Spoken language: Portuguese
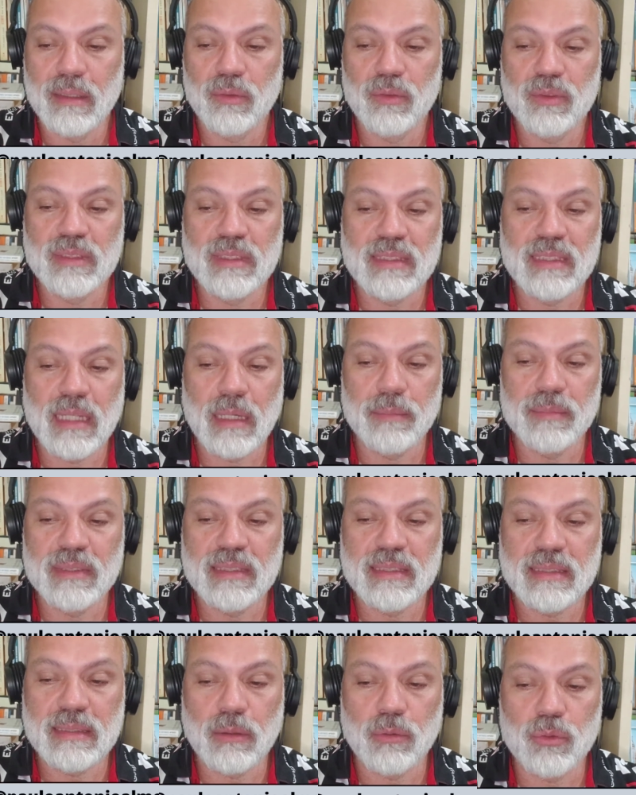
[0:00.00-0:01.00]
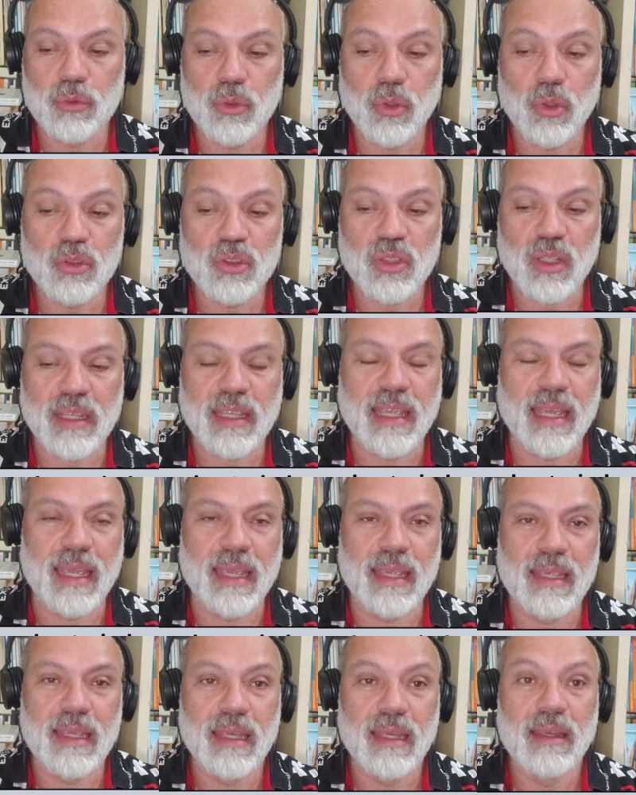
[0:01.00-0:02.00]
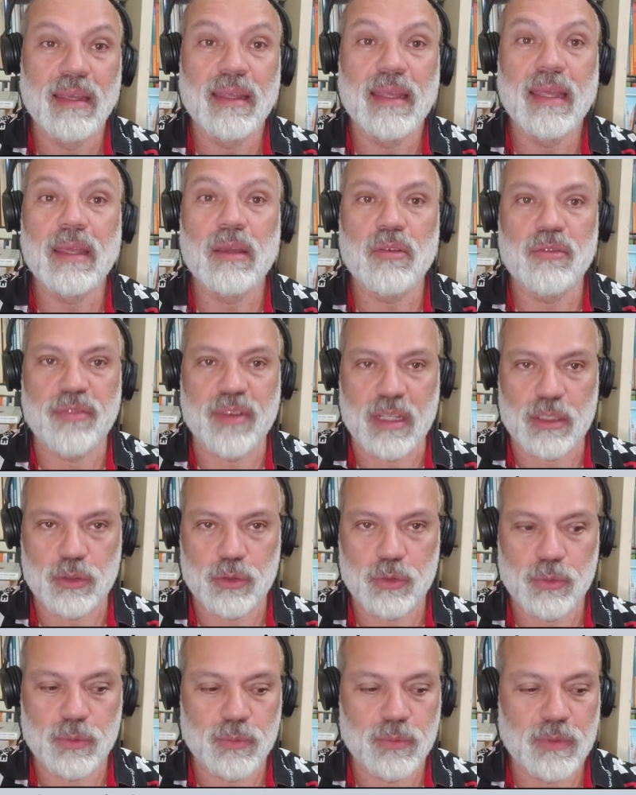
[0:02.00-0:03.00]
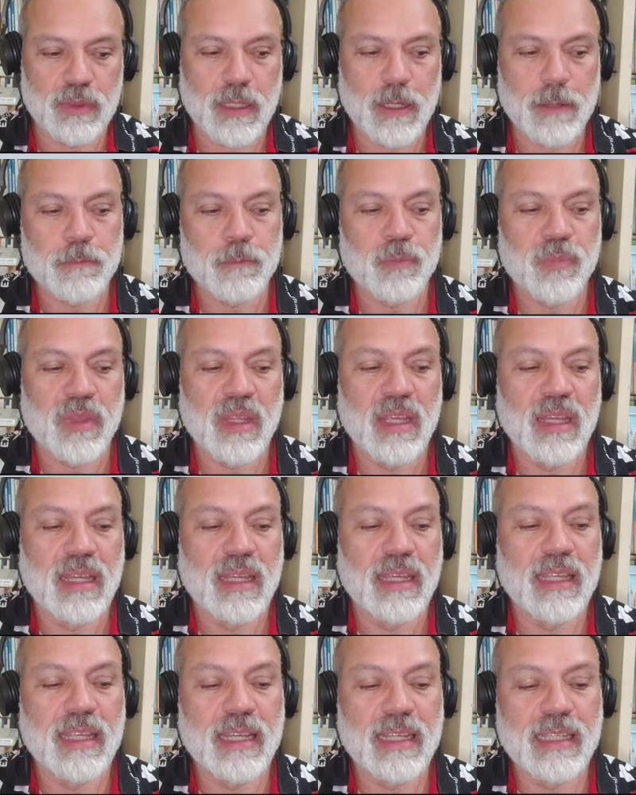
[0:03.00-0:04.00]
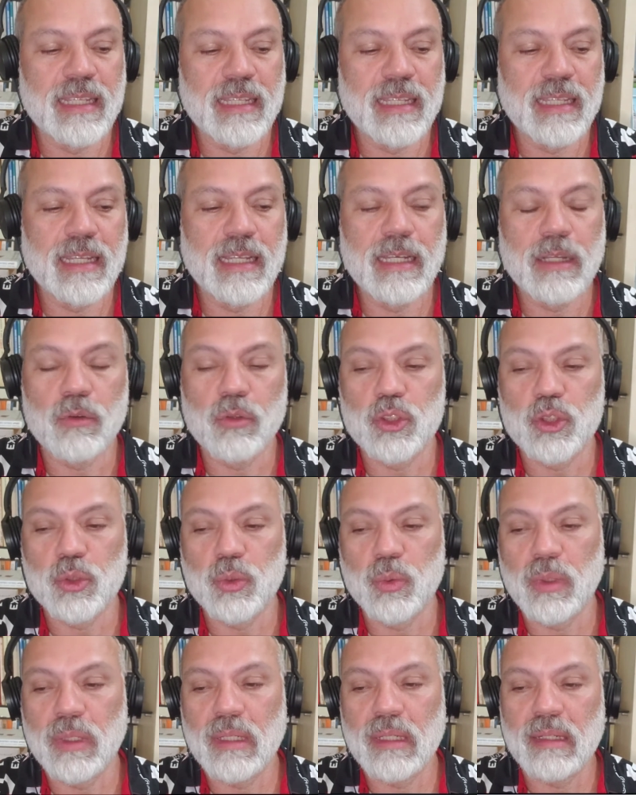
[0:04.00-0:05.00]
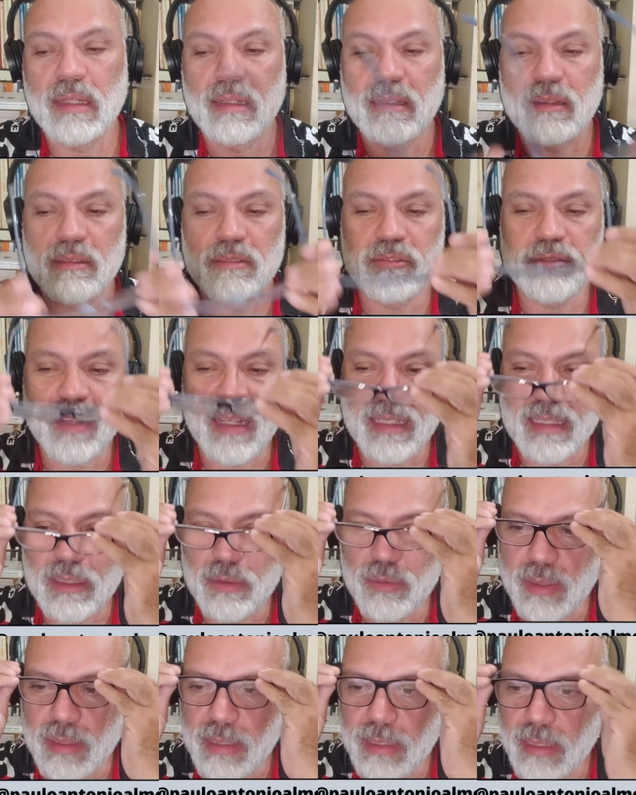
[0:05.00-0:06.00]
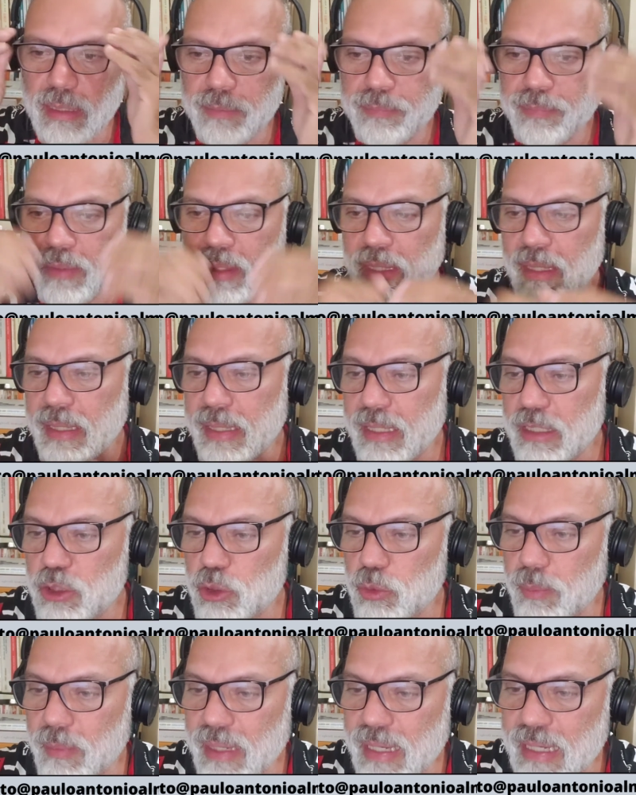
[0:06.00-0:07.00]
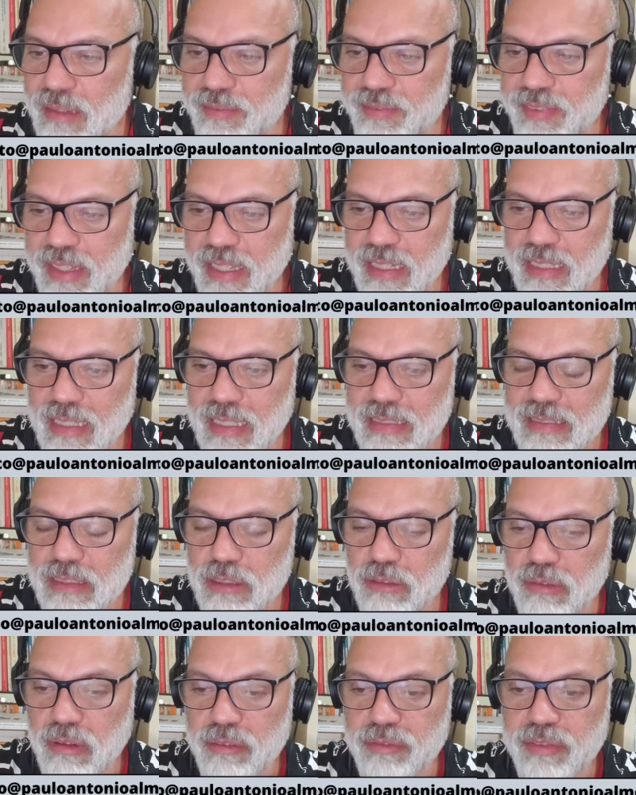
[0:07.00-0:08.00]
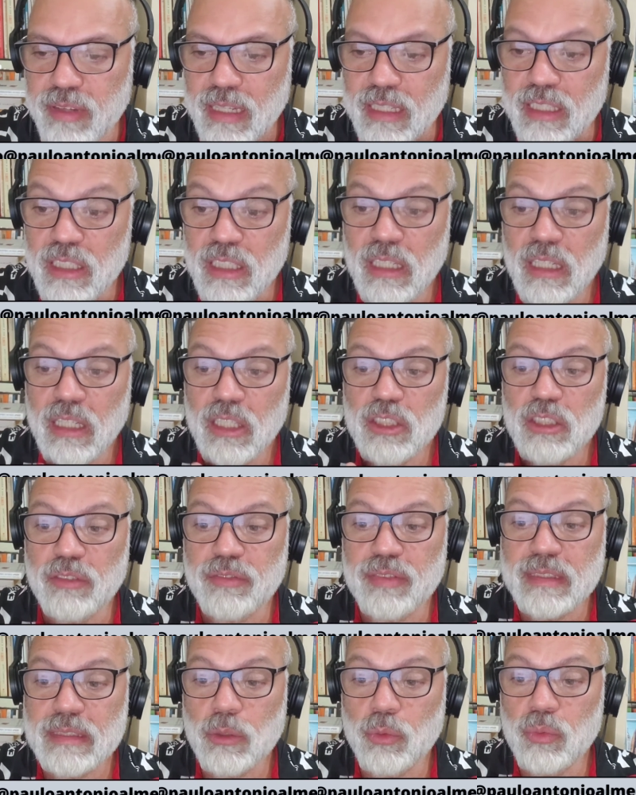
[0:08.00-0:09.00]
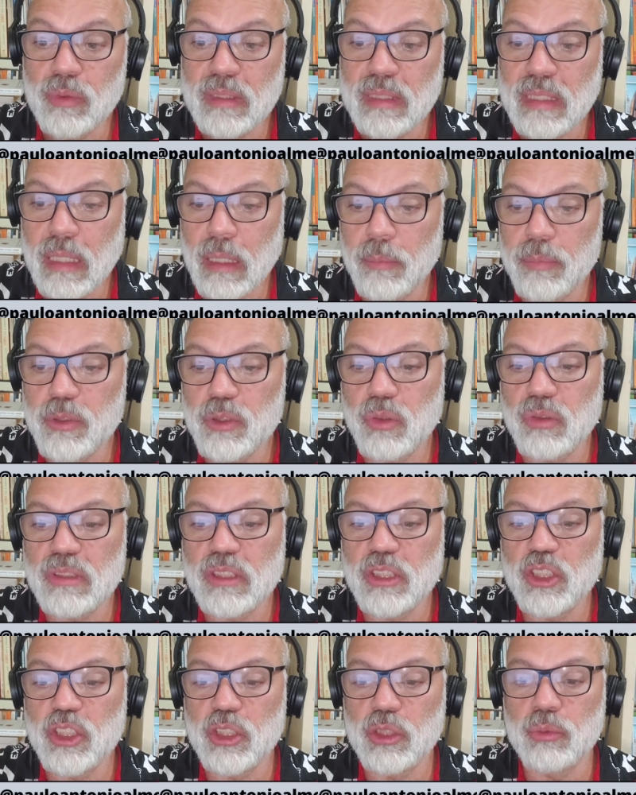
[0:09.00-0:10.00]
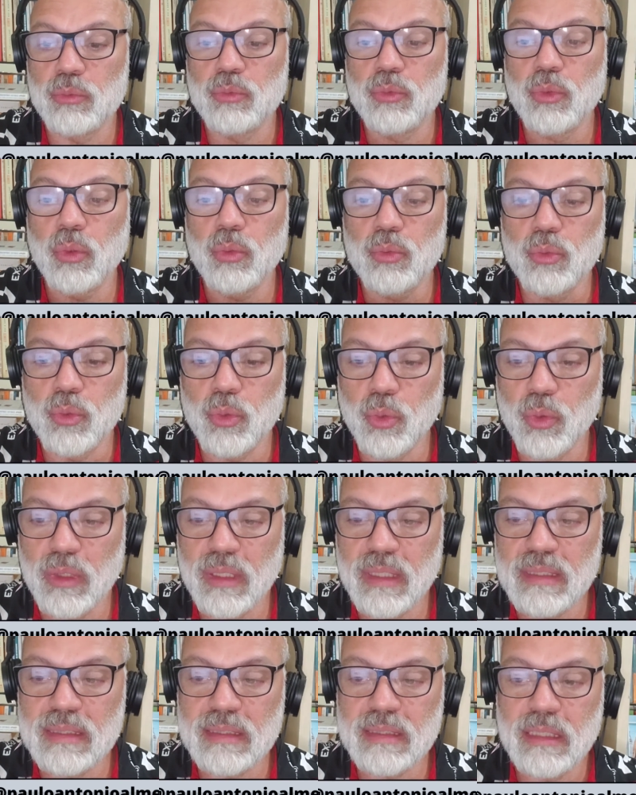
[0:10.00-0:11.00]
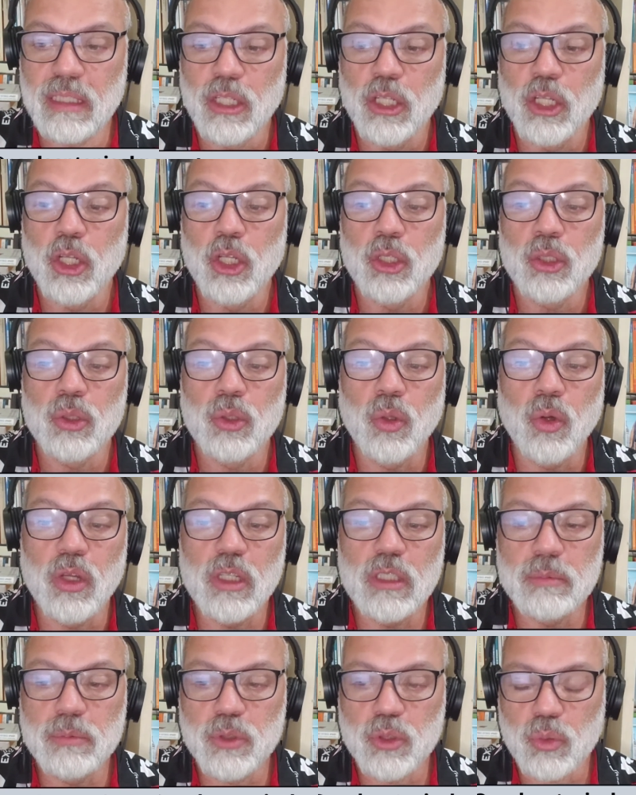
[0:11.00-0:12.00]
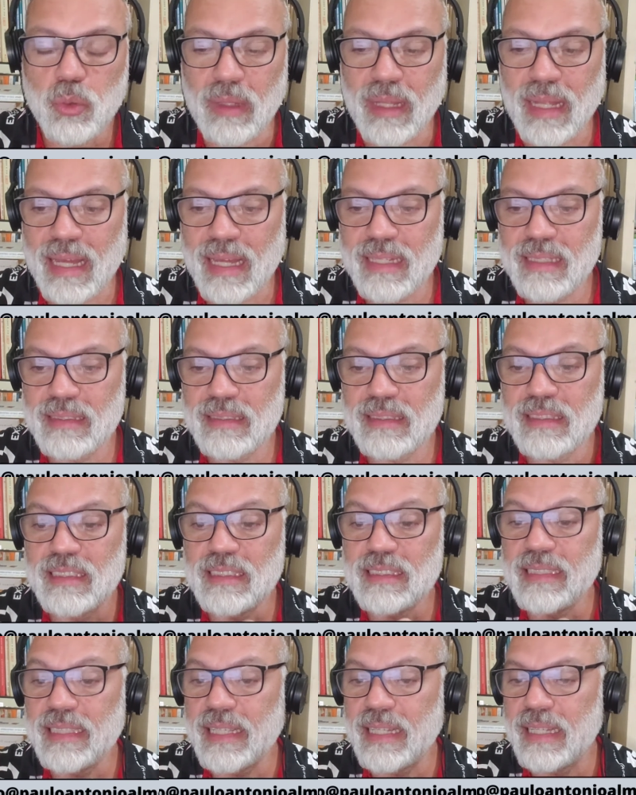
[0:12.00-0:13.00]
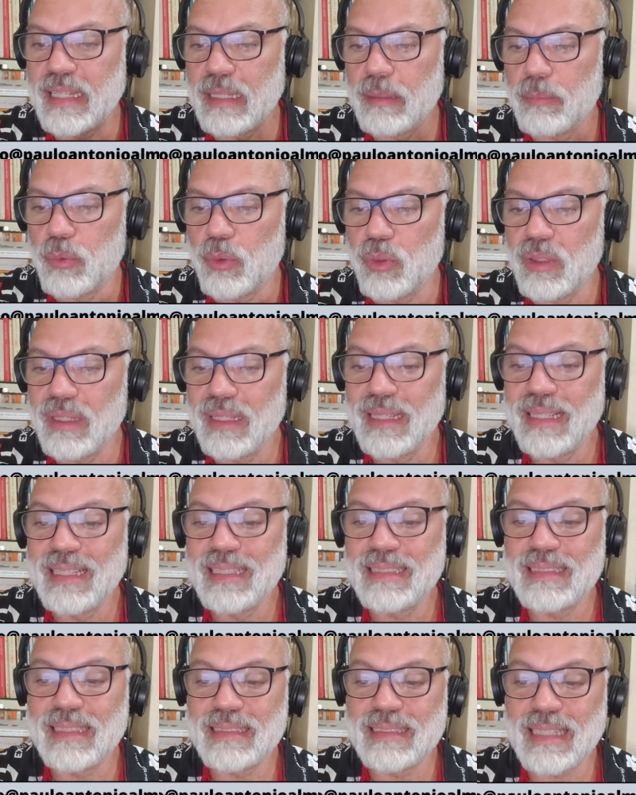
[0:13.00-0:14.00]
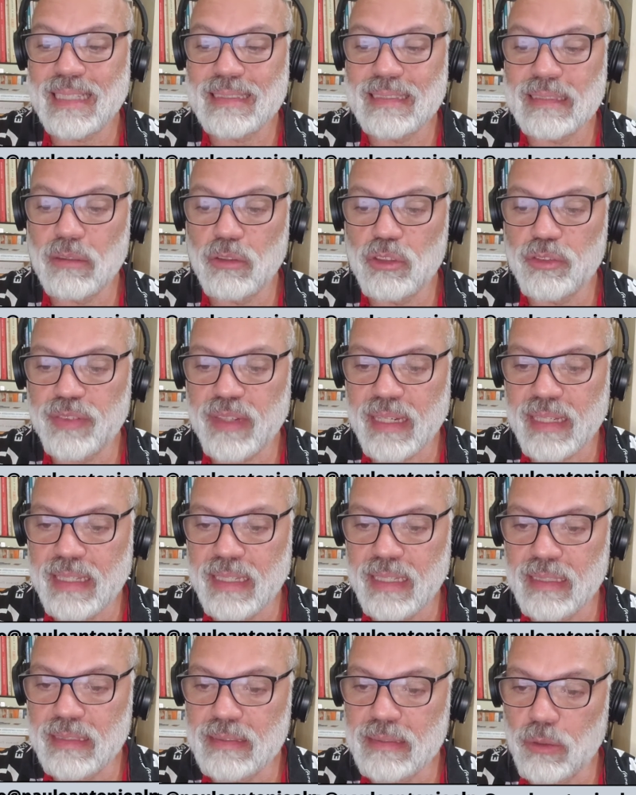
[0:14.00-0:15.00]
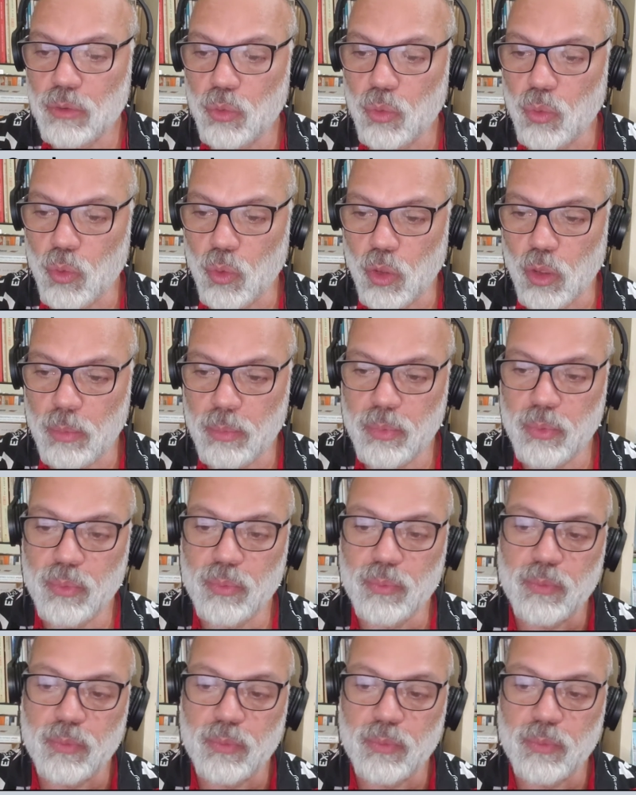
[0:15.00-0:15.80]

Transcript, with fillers: os exames estão todos ok. O que, que eu faço? Né? E aí ele continua falando aqui, é a Gilmara Ferreira da Silva fala: já faz algum tempo que estou sentindo tonturas, dores musculares, desequilíbrio sensação de fraqueza no corpo